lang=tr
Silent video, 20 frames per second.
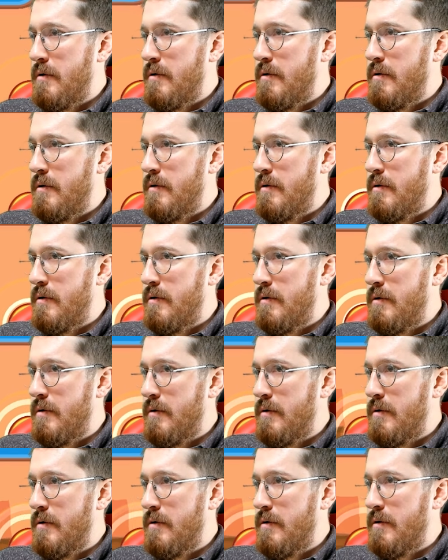Bekle şimdi
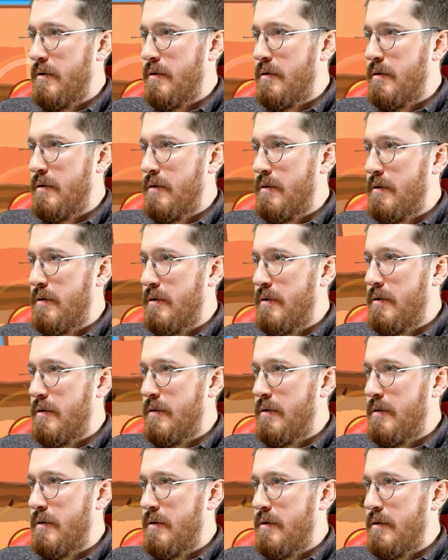ultini atma.
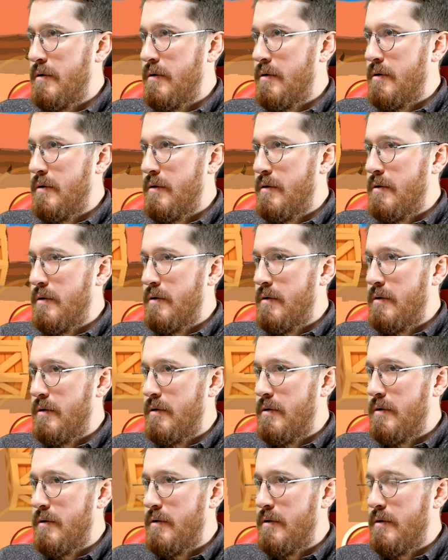Ultini
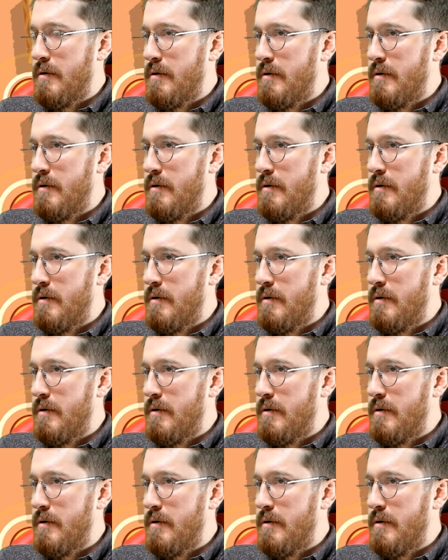sakla.